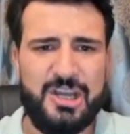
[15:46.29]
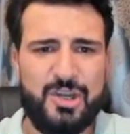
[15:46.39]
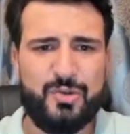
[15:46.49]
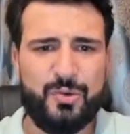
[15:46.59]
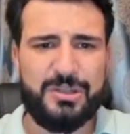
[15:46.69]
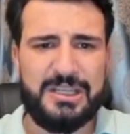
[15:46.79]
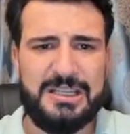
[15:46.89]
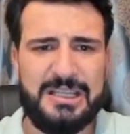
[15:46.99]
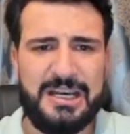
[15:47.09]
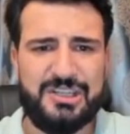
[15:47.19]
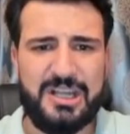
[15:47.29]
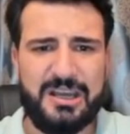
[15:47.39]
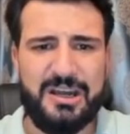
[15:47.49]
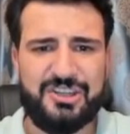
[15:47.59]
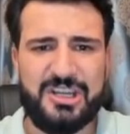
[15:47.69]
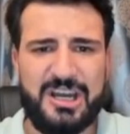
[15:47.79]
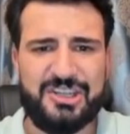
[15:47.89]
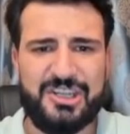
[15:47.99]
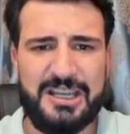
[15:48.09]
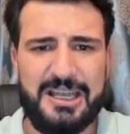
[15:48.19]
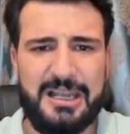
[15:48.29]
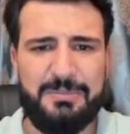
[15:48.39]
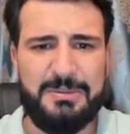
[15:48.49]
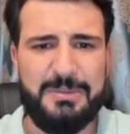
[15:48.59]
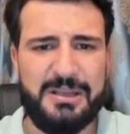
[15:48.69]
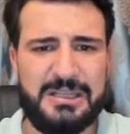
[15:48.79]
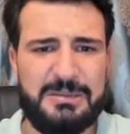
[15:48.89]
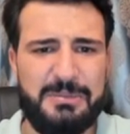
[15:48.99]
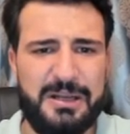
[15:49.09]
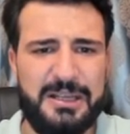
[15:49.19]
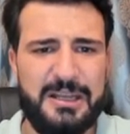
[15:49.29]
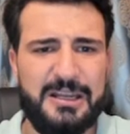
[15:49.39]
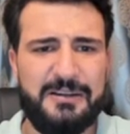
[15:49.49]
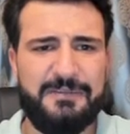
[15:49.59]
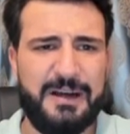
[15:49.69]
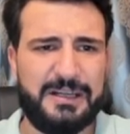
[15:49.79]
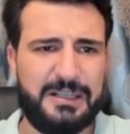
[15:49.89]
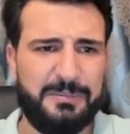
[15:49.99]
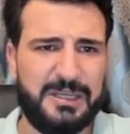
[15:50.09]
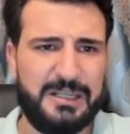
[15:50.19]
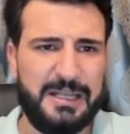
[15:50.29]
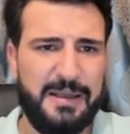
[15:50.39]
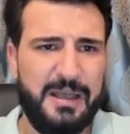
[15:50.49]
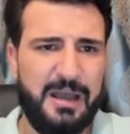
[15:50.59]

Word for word: şuradaki dirençle karşı karşıya gelebilme ihtimali var tabii ki de.